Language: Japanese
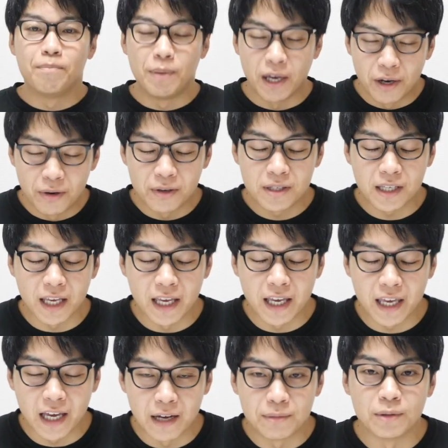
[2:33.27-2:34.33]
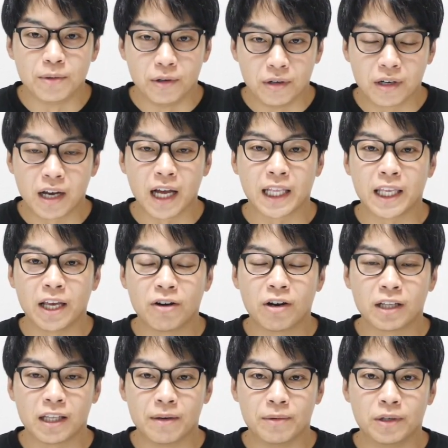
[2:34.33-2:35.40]
美容スキンケア部門買ってよ
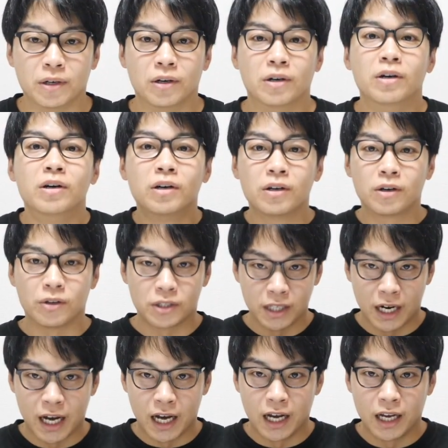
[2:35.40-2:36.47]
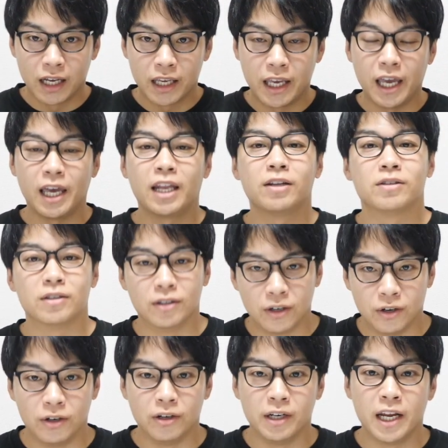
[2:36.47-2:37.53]
かったものこちらキールズ
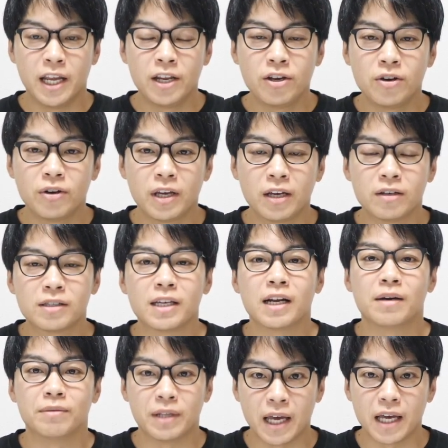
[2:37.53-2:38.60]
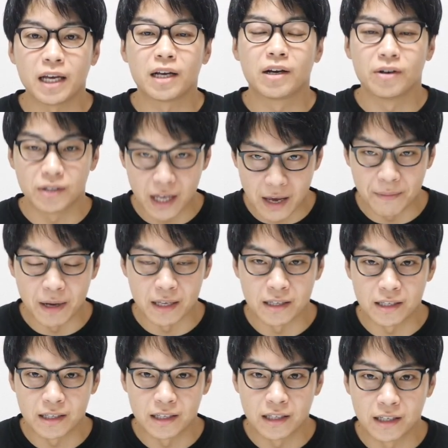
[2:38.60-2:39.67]
のリニューイングセラムでございま
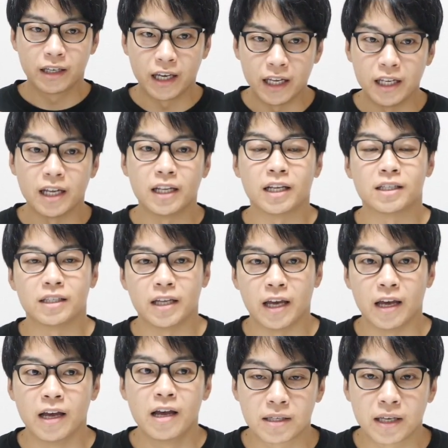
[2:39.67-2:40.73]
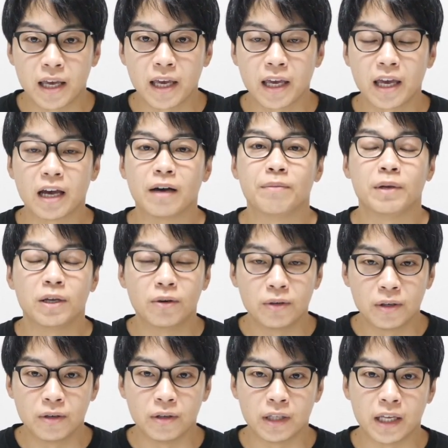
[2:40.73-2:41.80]
す近年ですね、スキンケア、美容
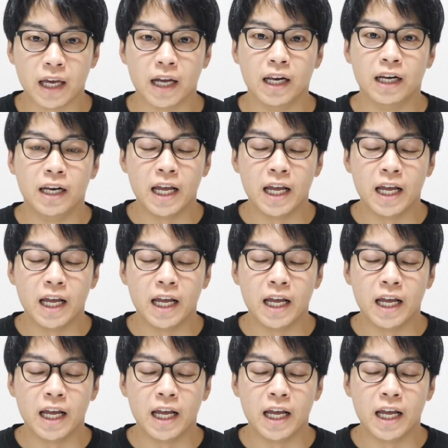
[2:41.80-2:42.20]
において、